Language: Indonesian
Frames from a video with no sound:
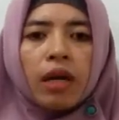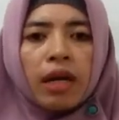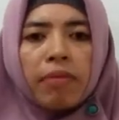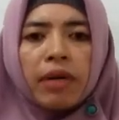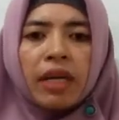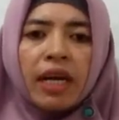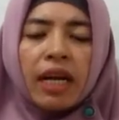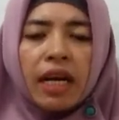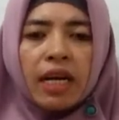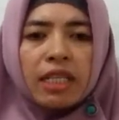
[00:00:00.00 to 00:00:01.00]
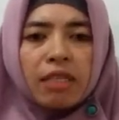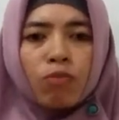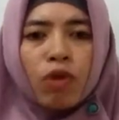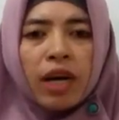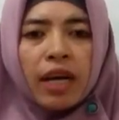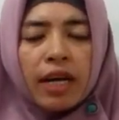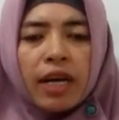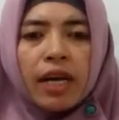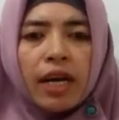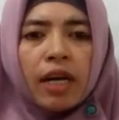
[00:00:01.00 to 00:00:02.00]
dan meninggalkan semua
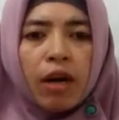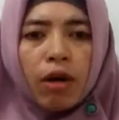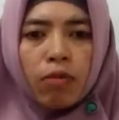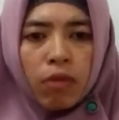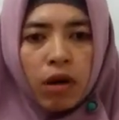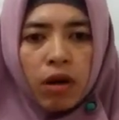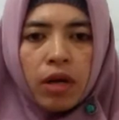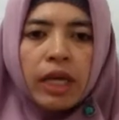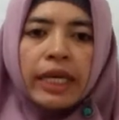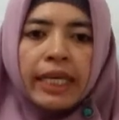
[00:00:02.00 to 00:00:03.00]
larangan Allah.